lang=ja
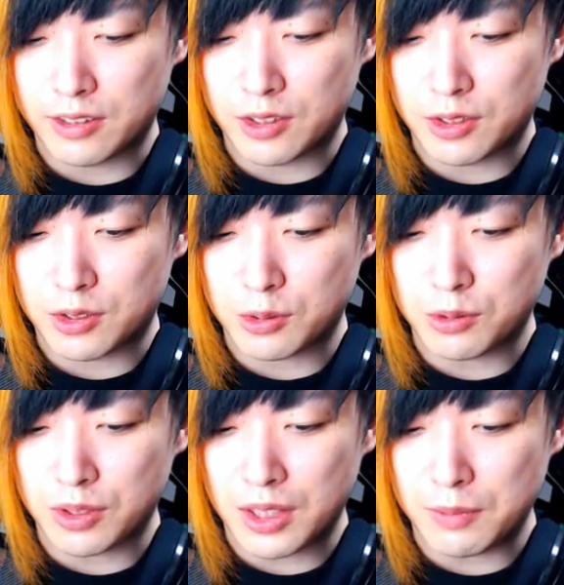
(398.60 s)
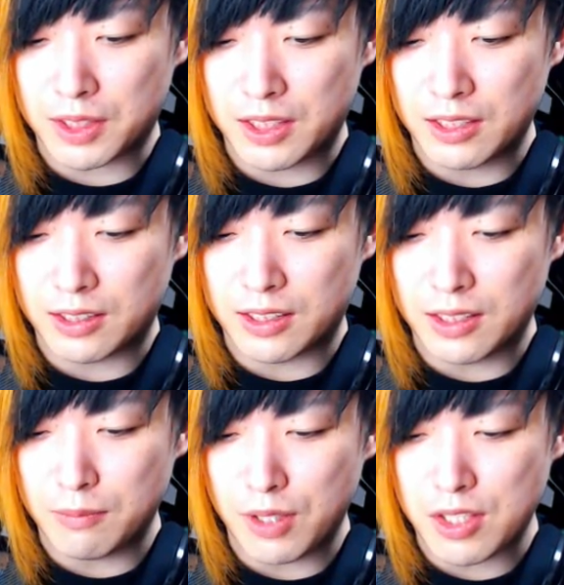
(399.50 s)
ちょうどね今切
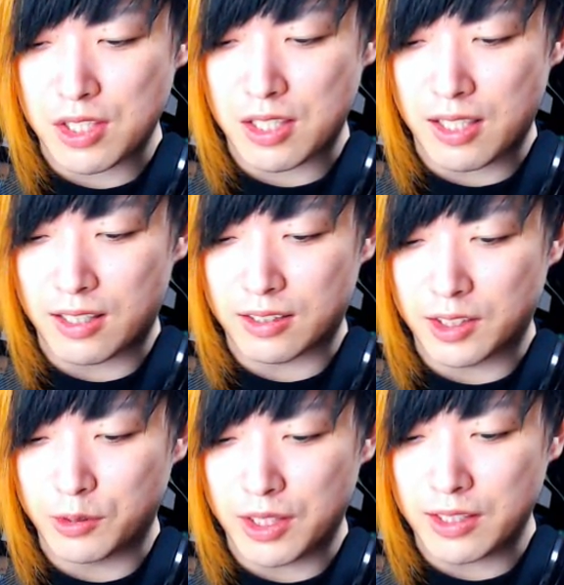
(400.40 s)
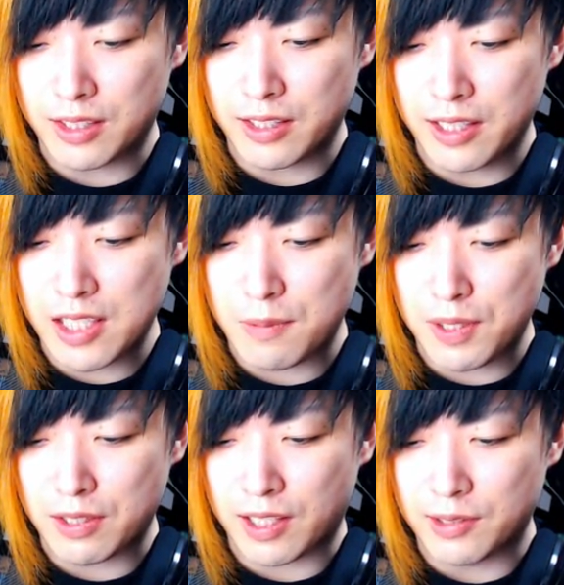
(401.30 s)
りましたっていう段階で
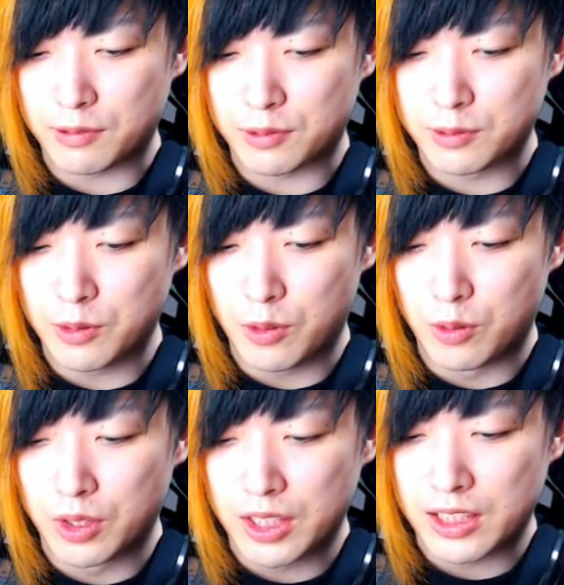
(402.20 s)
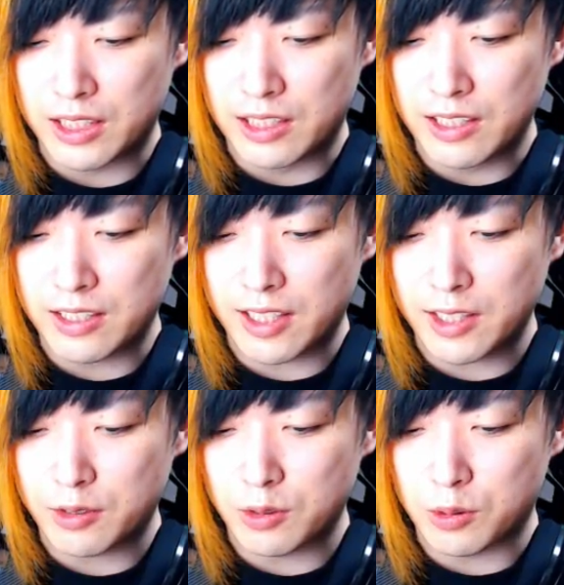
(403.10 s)
HP 回復を入れてい
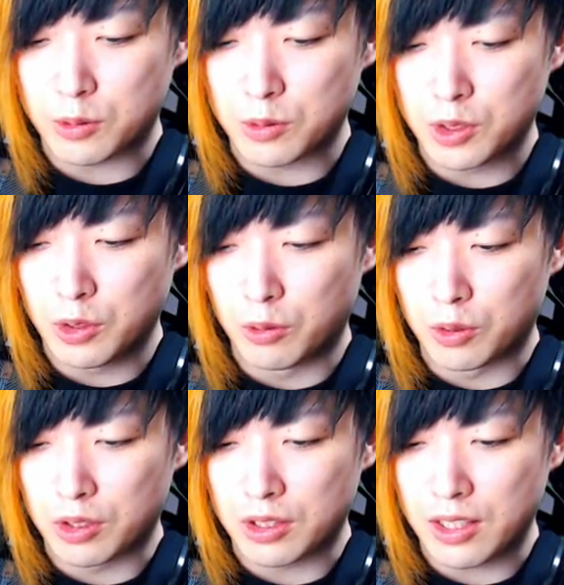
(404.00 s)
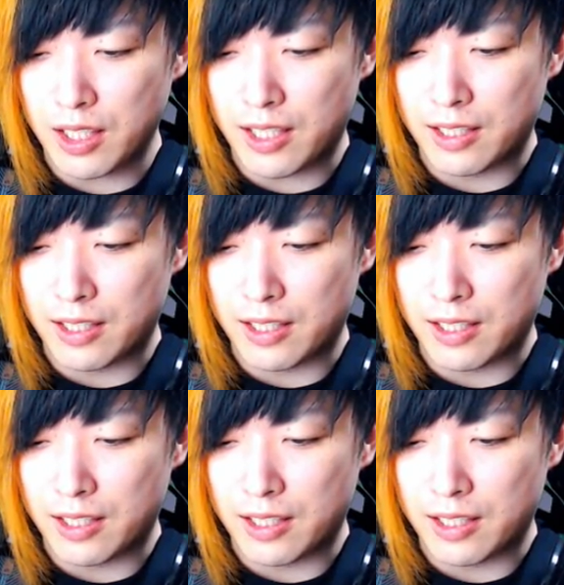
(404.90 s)
くことによって